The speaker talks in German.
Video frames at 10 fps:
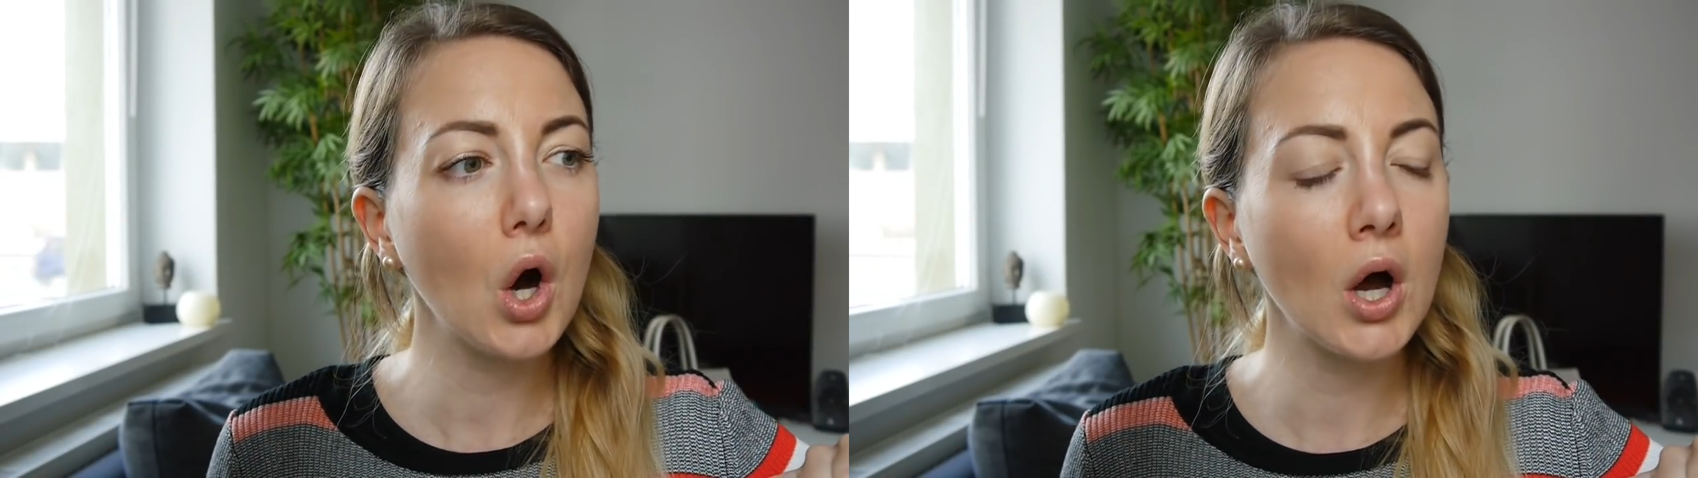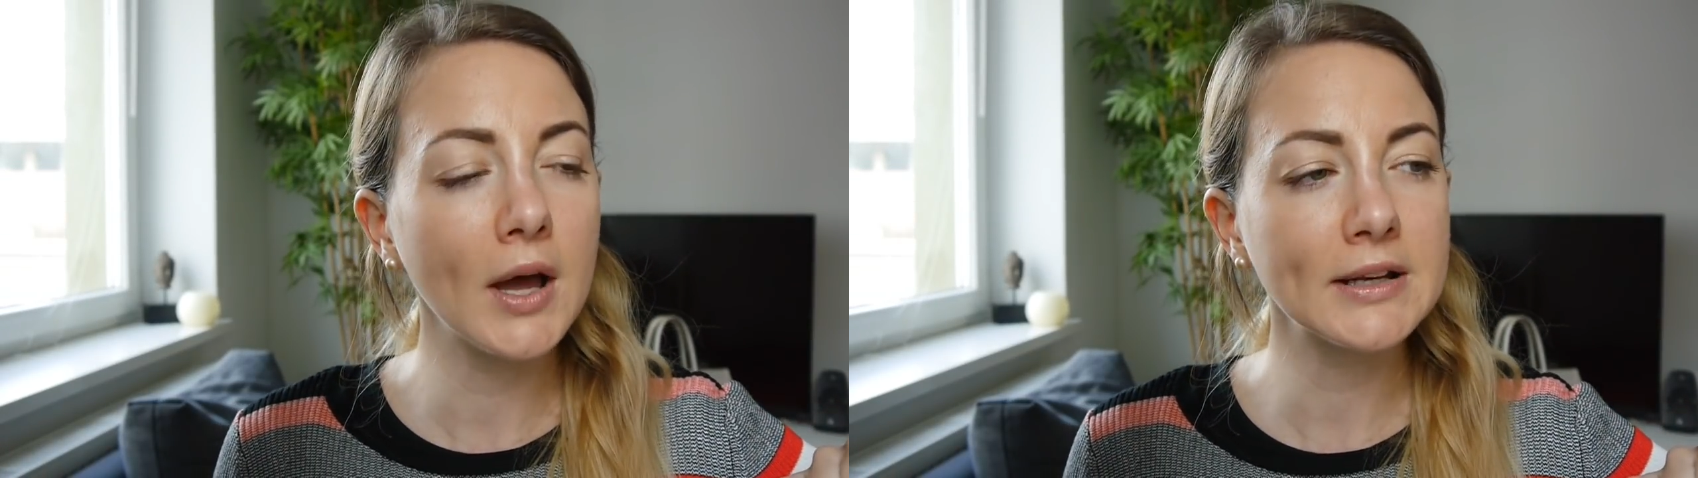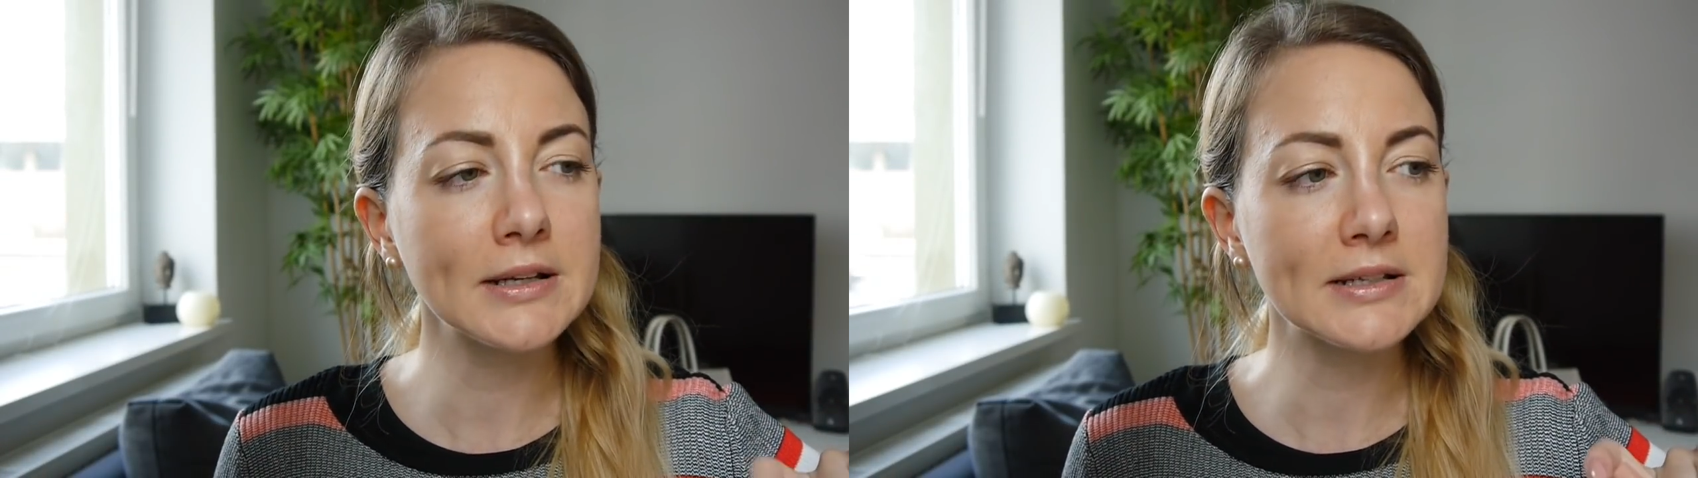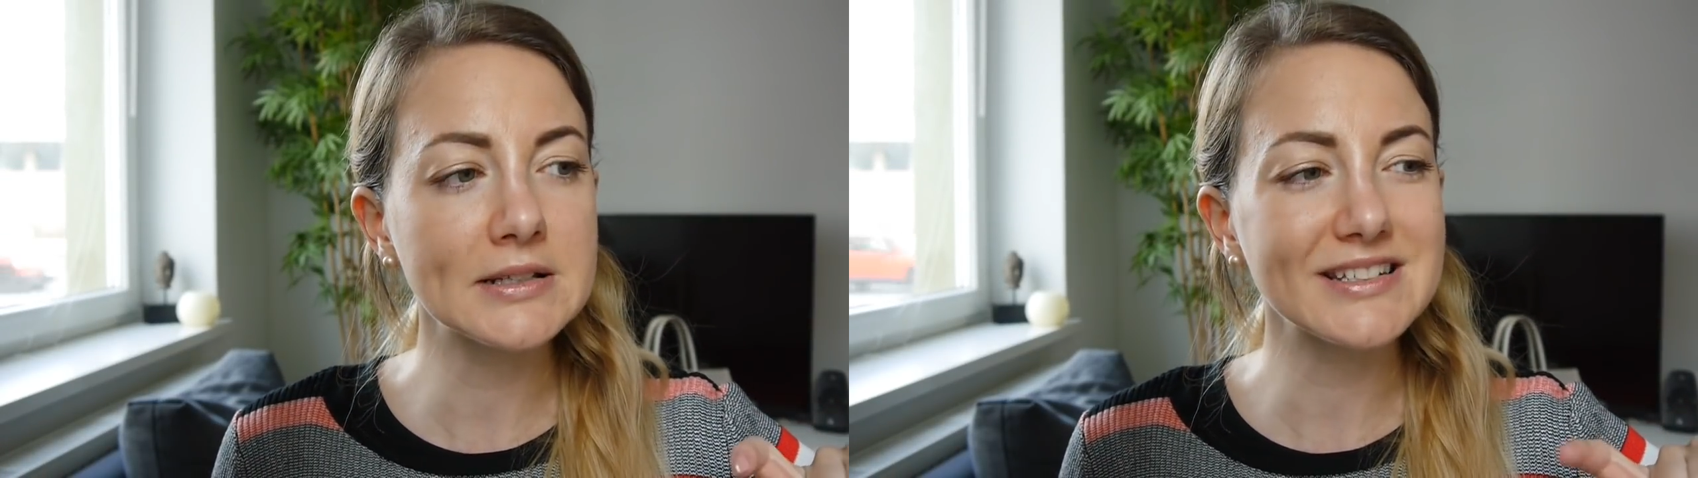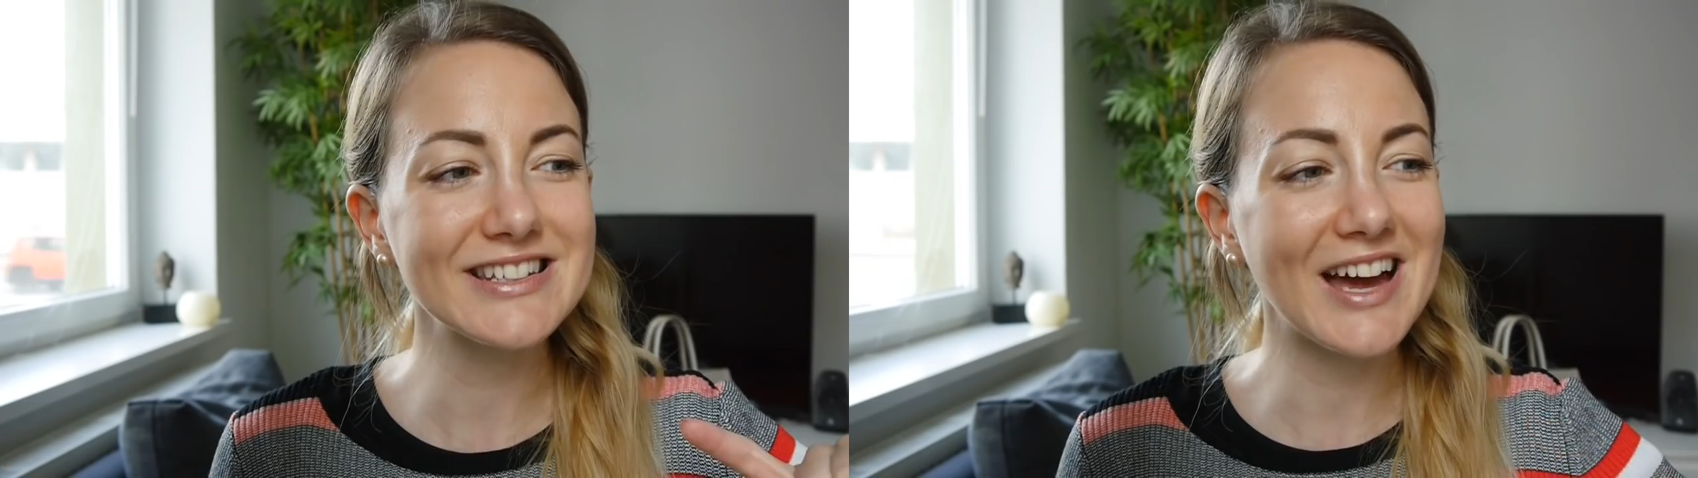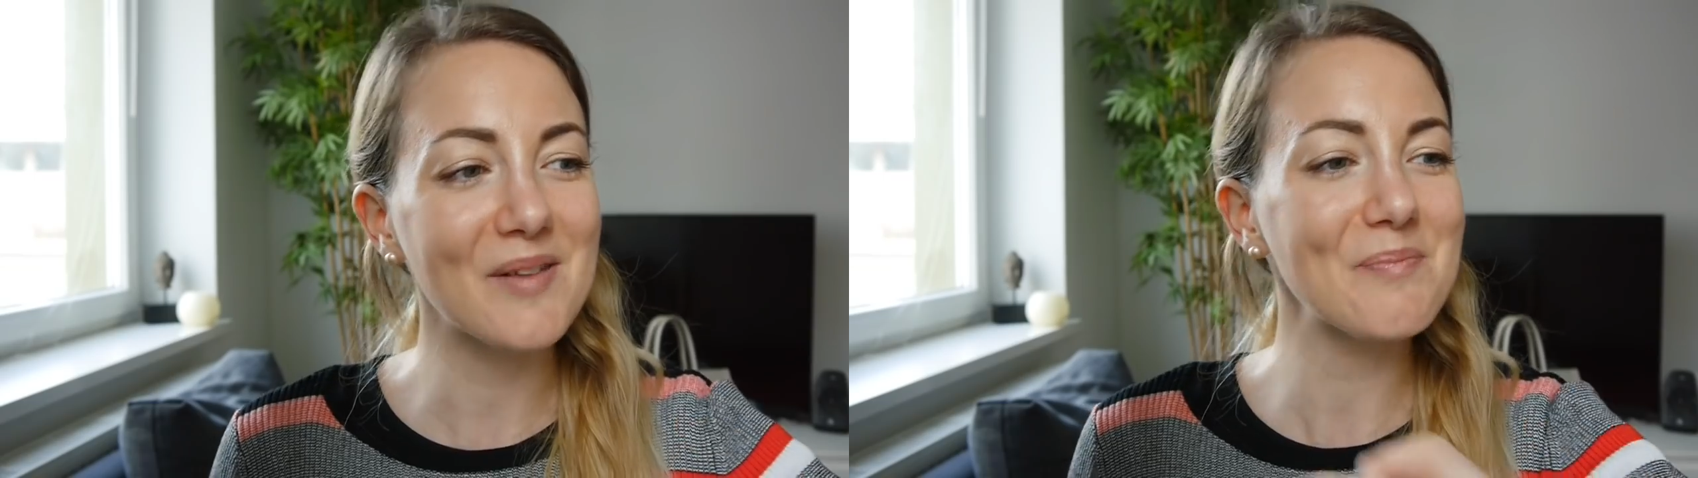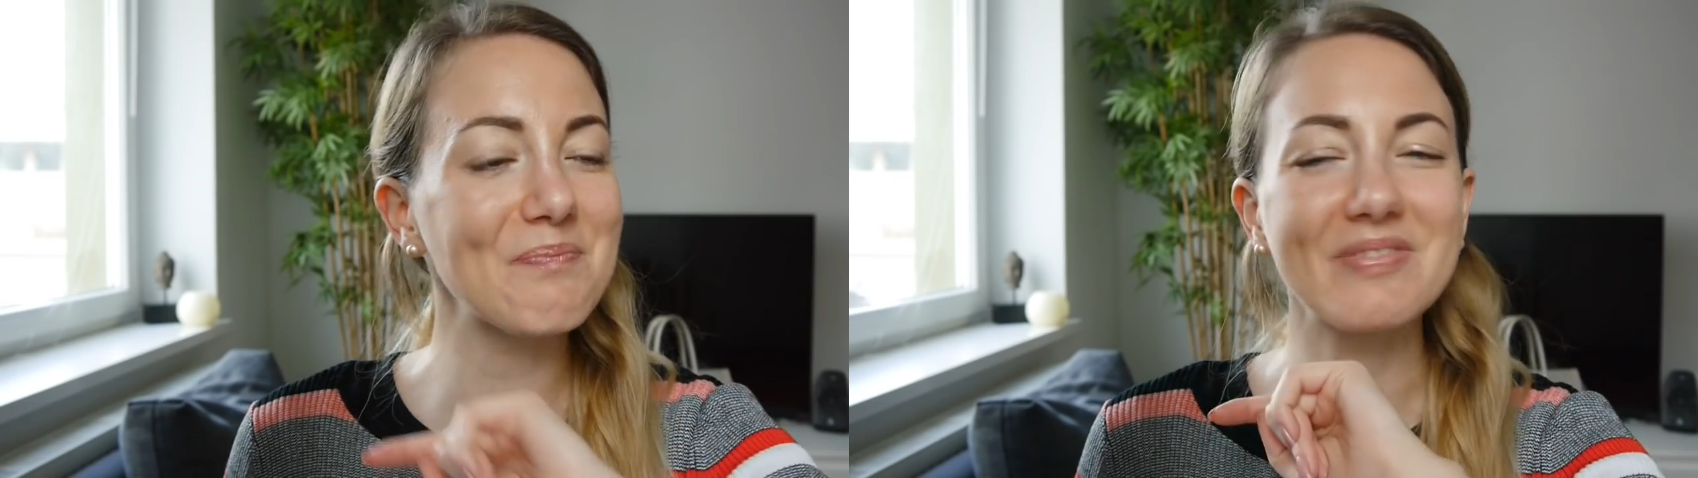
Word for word: Und ja,